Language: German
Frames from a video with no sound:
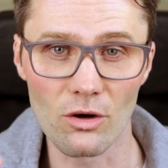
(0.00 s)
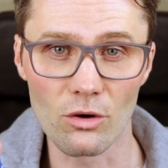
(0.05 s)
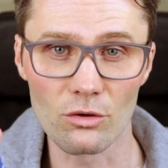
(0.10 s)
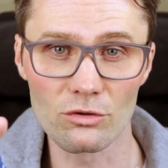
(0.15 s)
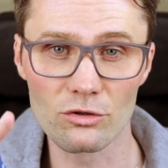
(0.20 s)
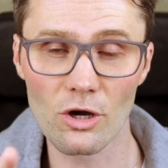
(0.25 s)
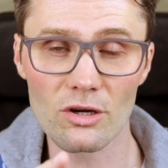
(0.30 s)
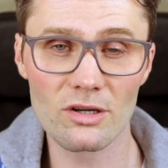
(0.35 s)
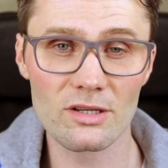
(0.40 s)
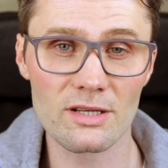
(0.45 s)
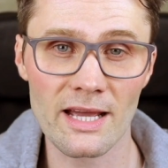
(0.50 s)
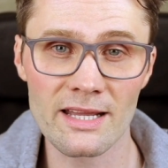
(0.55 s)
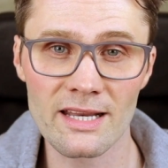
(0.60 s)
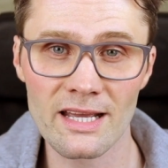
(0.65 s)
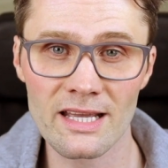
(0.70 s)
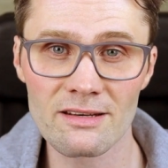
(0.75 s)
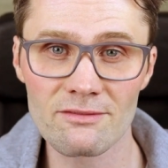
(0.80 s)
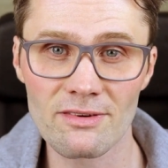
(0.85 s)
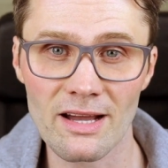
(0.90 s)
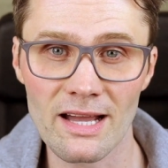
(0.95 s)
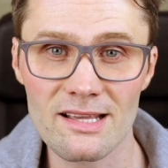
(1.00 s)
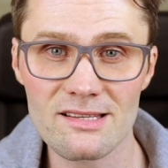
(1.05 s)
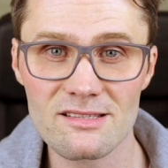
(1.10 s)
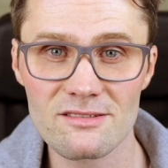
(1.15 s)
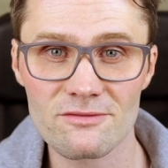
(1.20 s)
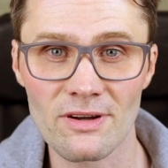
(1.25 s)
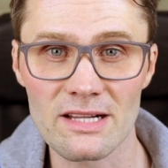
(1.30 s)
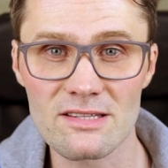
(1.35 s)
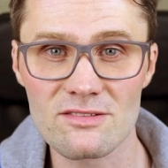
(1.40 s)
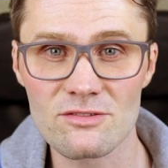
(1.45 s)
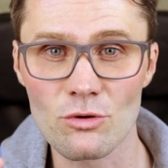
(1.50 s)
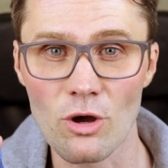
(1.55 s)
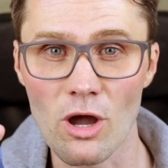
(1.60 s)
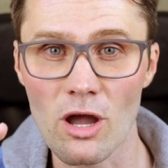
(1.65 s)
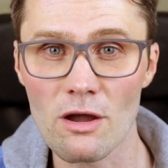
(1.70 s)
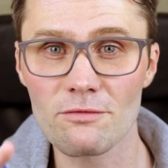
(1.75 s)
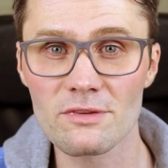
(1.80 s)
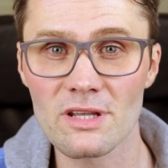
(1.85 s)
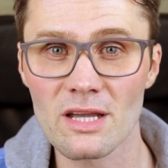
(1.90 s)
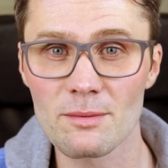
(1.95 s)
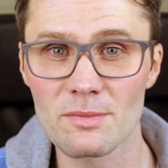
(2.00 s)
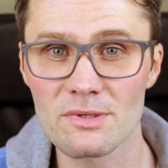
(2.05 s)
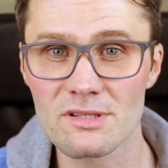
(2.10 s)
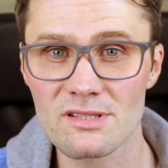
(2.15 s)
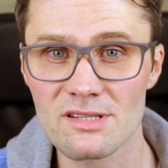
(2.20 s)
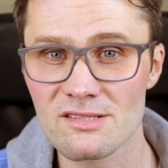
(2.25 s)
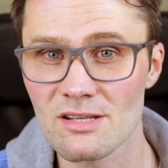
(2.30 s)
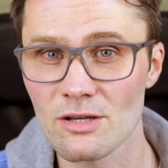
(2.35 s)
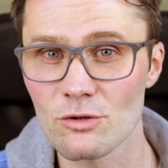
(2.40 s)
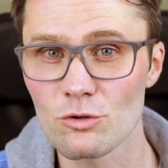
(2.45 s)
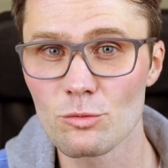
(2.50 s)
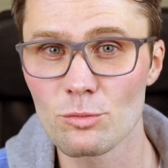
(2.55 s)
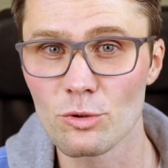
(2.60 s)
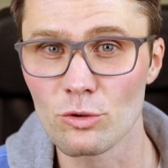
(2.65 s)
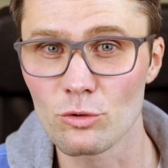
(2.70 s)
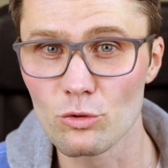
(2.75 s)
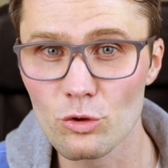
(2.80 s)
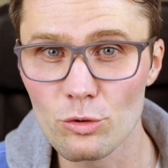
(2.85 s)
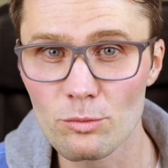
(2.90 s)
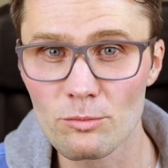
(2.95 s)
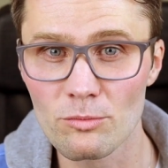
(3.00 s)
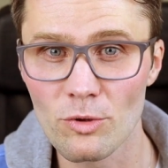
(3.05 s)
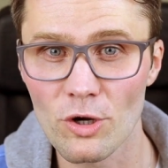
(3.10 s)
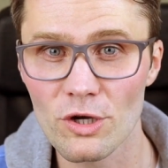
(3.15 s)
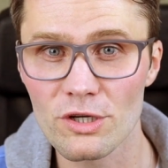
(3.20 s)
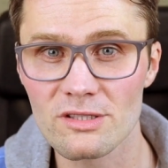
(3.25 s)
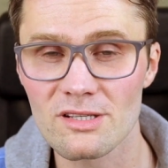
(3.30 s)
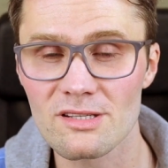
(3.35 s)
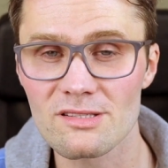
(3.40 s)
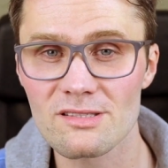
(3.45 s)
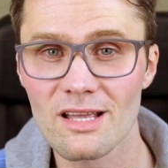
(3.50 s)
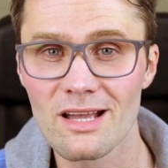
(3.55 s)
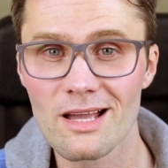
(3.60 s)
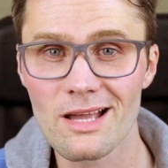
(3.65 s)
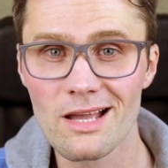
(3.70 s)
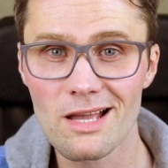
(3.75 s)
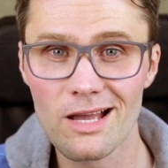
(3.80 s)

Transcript: Und noch ein kleiner Hinweis, falls du öfter mit dieser Übung üben möchtest,